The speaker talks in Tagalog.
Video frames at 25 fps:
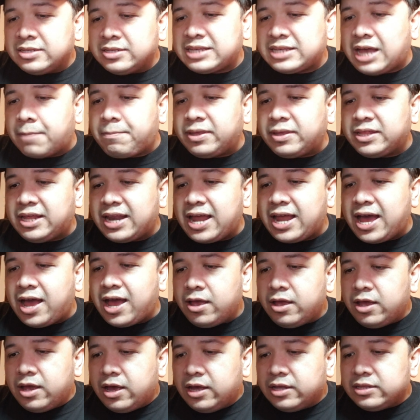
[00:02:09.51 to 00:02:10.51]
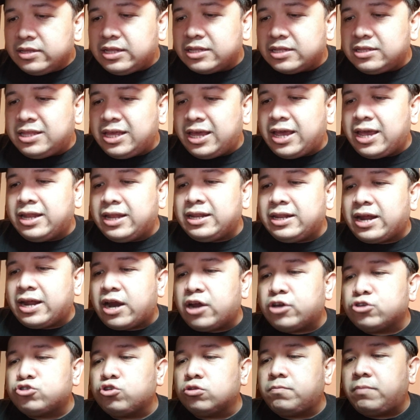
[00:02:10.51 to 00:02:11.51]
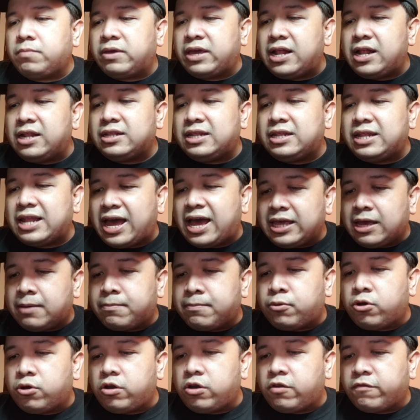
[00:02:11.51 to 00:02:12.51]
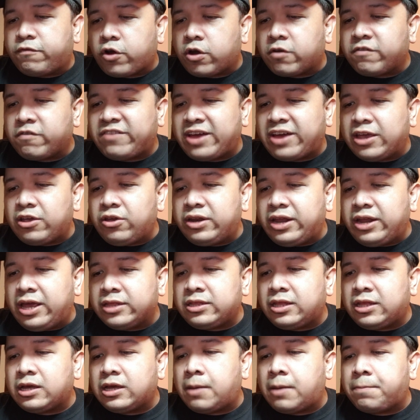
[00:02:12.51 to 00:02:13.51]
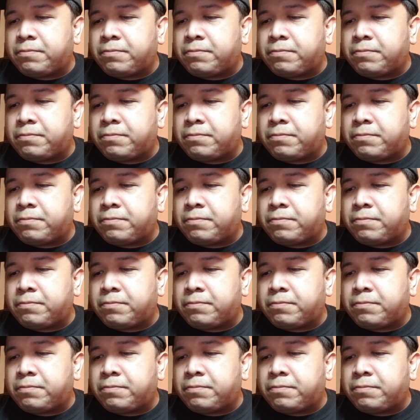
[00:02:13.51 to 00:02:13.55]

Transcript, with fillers: Sabi nila, the DNR should be held liable for violating